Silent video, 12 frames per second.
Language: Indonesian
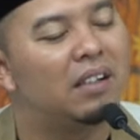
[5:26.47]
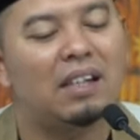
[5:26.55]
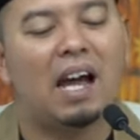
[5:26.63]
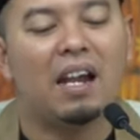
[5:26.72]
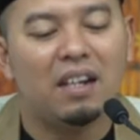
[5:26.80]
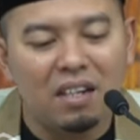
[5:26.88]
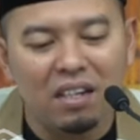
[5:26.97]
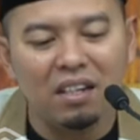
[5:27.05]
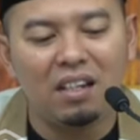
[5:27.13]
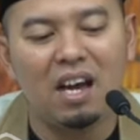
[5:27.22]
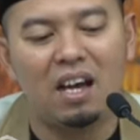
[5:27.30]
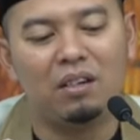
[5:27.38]
Tak ada
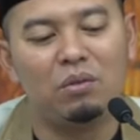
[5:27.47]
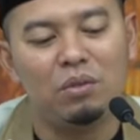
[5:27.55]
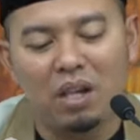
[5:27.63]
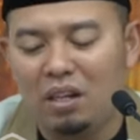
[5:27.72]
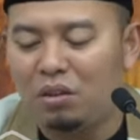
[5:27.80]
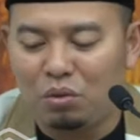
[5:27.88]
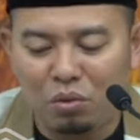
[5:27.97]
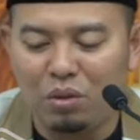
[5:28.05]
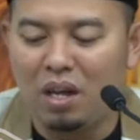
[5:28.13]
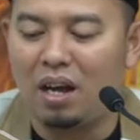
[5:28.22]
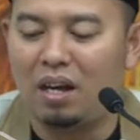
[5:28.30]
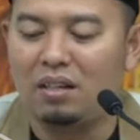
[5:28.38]
niat, udah itu
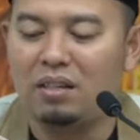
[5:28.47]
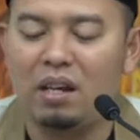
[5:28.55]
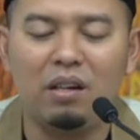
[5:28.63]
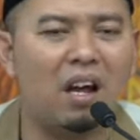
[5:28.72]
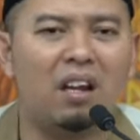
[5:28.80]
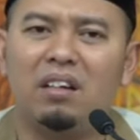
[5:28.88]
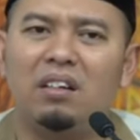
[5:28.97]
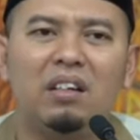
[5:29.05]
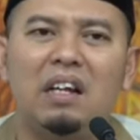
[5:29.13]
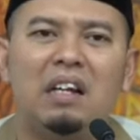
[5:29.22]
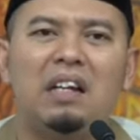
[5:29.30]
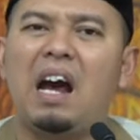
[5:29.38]
ya. Saya dak
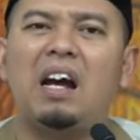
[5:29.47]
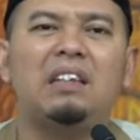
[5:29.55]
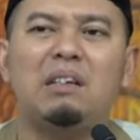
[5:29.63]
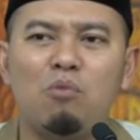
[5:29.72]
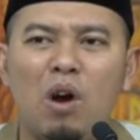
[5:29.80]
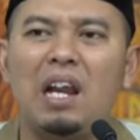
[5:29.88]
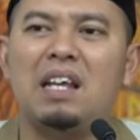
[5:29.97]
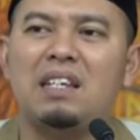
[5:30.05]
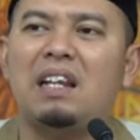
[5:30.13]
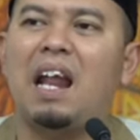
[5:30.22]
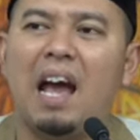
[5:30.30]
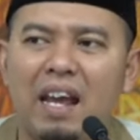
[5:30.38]
ndak ketemu
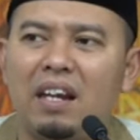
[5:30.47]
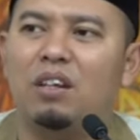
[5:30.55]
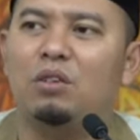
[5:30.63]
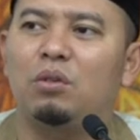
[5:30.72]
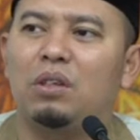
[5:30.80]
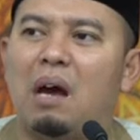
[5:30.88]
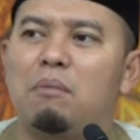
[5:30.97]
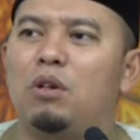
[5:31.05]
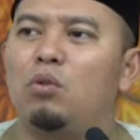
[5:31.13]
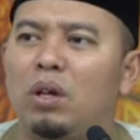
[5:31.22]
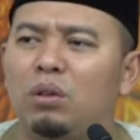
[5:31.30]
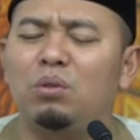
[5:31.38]
alasan lain gitu. Tak
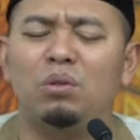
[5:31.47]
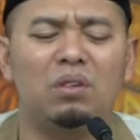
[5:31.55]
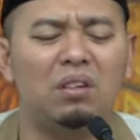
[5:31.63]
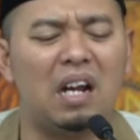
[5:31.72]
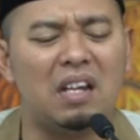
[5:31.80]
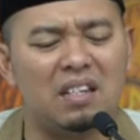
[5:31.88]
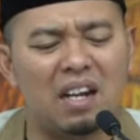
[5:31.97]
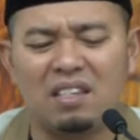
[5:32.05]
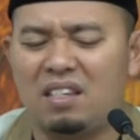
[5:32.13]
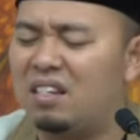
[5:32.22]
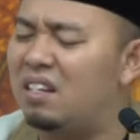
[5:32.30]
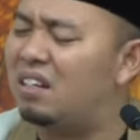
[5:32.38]
berduit tuh rasa
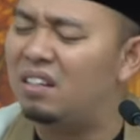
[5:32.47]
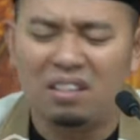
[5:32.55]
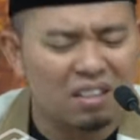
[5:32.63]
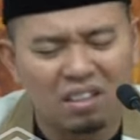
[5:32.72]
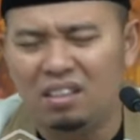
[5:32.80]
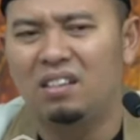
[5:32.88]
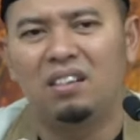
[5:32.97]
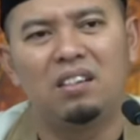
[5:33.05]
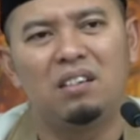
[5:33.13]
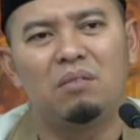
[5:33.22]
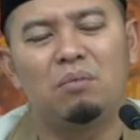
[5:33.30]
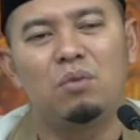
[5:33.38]
rasanya
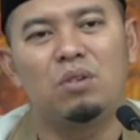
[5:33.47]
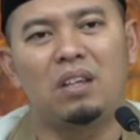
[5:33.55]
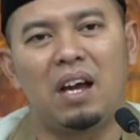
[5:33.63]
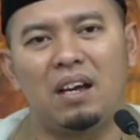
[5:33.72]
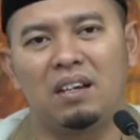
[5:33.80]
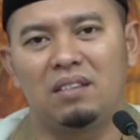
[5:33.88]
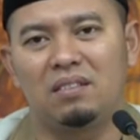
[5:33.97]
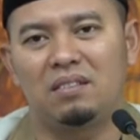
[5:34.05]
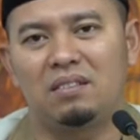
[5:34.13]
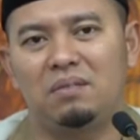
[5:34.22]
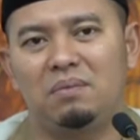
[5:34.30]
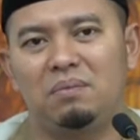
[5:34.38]
mustahil.
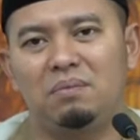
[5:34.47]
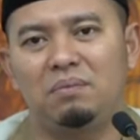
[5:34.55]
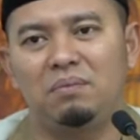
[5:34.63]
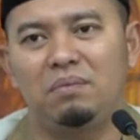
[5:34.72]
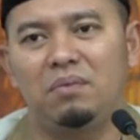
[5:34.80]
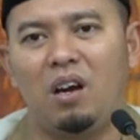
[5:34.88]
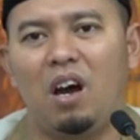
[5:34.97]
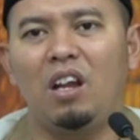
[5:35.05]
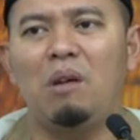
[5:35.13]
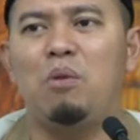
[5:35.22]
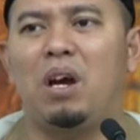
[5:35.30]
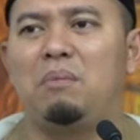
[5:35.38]

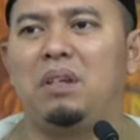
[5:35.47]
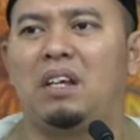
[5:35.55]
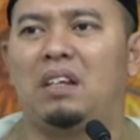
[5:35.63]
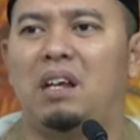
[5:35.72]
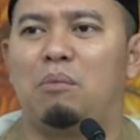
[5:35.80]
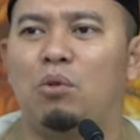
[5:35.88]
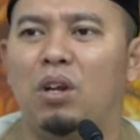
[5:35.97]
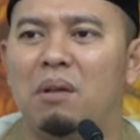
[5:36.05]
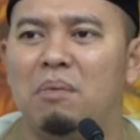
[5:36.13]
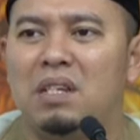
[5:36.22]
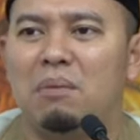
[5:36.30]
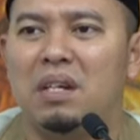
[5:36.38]
Allah bukan minta tiap
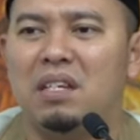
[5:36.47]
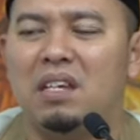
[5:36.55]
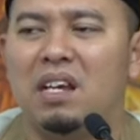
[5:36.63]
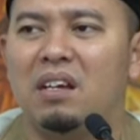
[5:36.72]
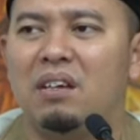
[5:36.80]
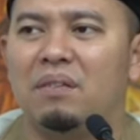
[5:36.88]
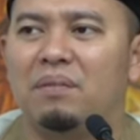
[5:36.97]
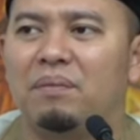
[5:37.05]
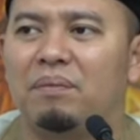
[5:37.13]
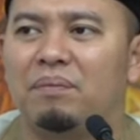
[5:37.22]
bulan macam leasing.